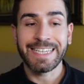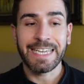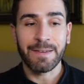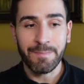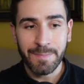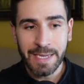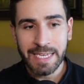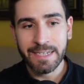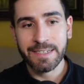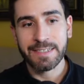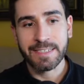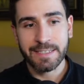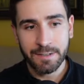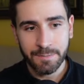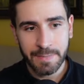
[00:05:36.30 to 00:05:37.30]
je mehr,
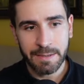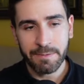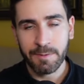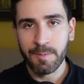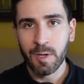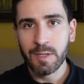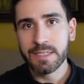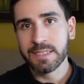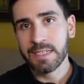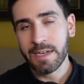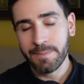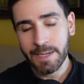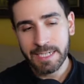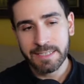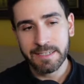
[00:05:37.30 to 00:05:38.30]
desto mehr Rewards,
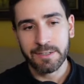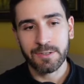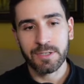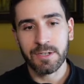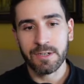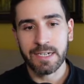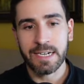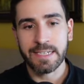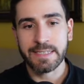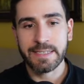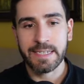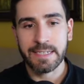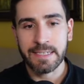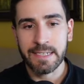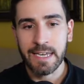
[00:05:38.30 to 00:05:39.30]
aber heißt natürlich auch
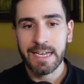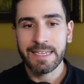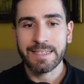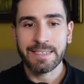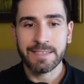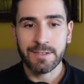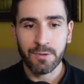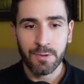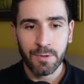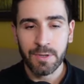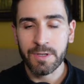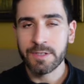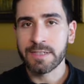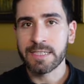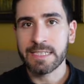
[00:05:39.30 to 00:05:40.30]
gleichzeitig, desto
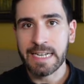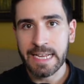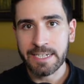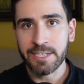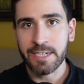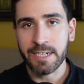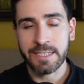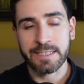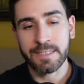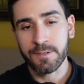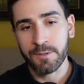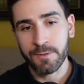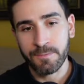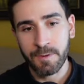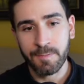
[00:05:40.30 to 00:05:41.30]
höher das
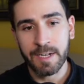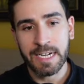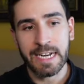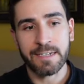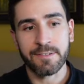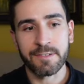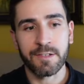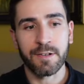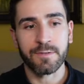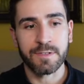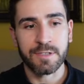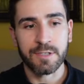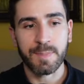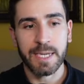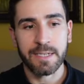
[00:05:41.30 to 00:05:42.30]
Slashing-Risiko, wo wir gleich noch drauf
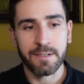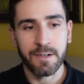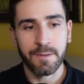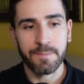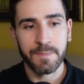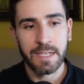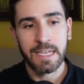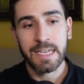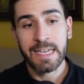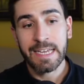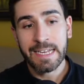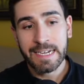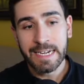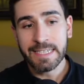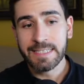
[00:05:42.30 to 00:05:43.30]
zu sprechen kommen.
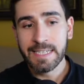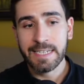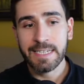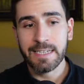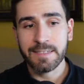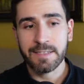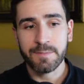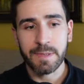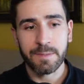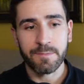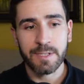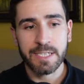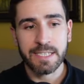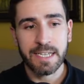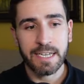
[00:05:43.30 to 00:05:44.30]
Gleichzeitig hast du beim
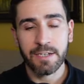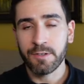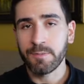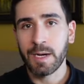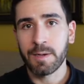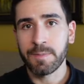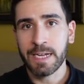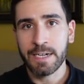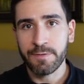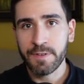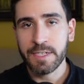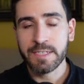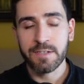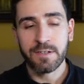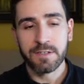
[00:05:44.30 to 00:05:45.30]
Restaking überhaupt keine
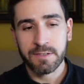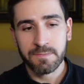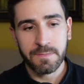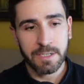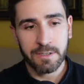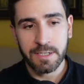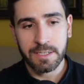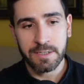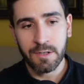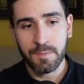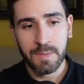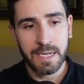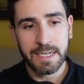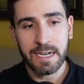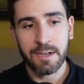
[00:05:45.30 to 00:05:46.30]
Fixkosten, weil du das
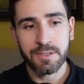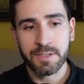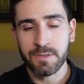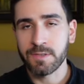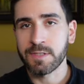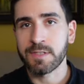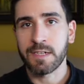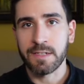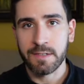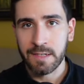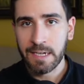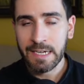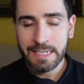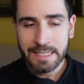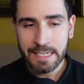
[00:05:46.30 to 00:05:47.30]
komplett outsourced an
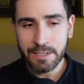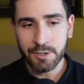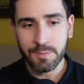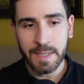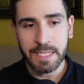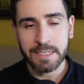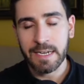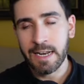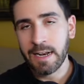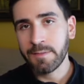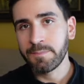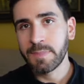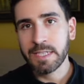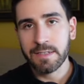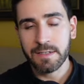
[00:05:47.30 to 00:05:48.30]
den entsprechenden
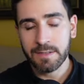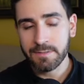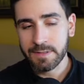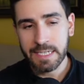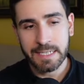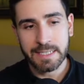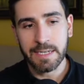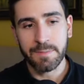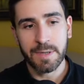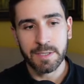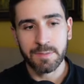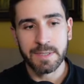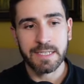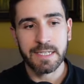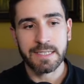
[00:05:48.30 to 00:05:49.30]
Anbieter, derzeit
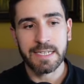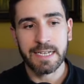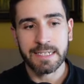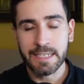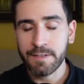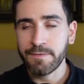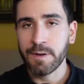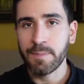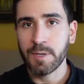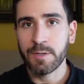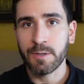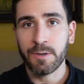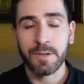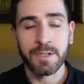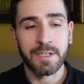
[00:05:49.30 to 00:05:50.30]
beispielsweise ein
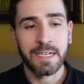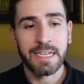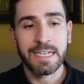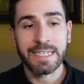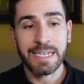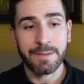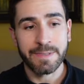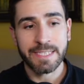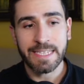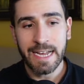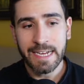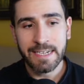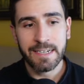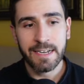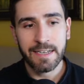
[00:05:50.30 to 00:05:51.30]
DeFi-Protokoll namens
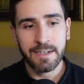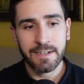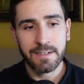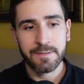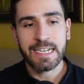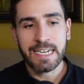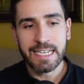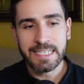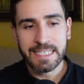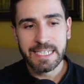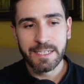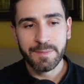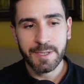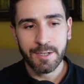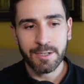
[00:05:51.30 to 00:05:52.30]
Eigenlayer.
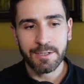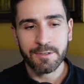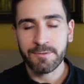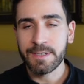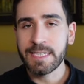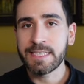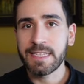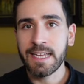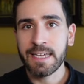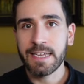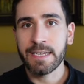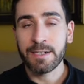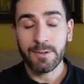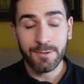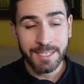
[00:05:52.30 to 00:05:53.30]
Gleichzeitig bedeutet
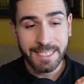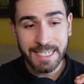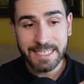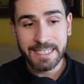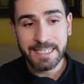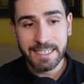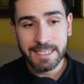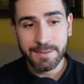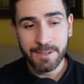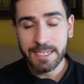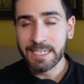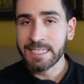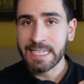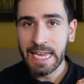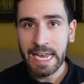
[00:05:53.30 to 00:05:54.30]
Restaking, und das ist jetzt
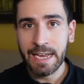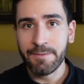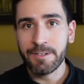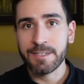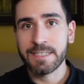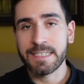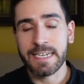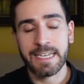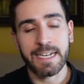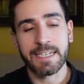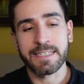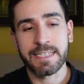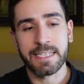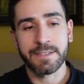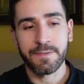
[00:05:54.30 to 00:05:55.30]
wirklich der revolutionäre
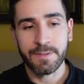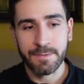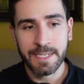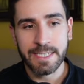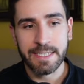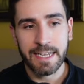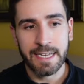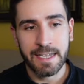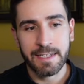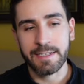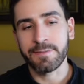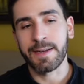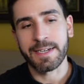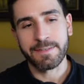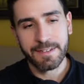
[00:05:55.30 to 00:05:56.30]
Ansatz von Restaking,
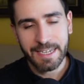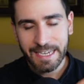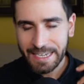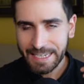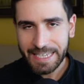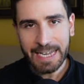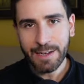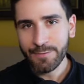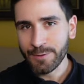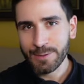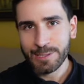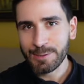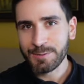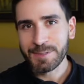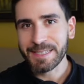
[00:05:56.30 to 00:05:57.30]
ich meine, ja, für
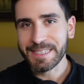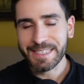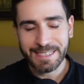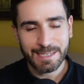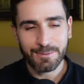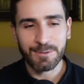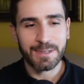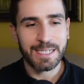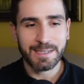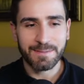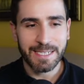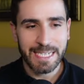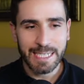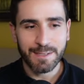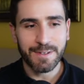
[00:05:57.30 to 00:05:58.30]
uns User ist es cool, dass
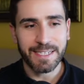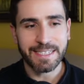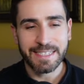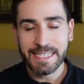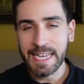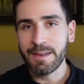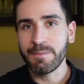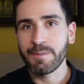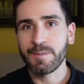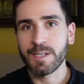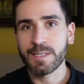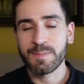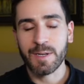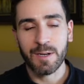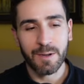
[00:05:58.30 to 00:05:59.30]
wir die x-fachen Staking
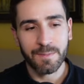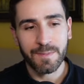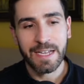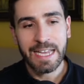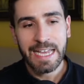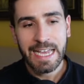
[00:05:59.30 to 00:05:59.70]
Rewards bekommen,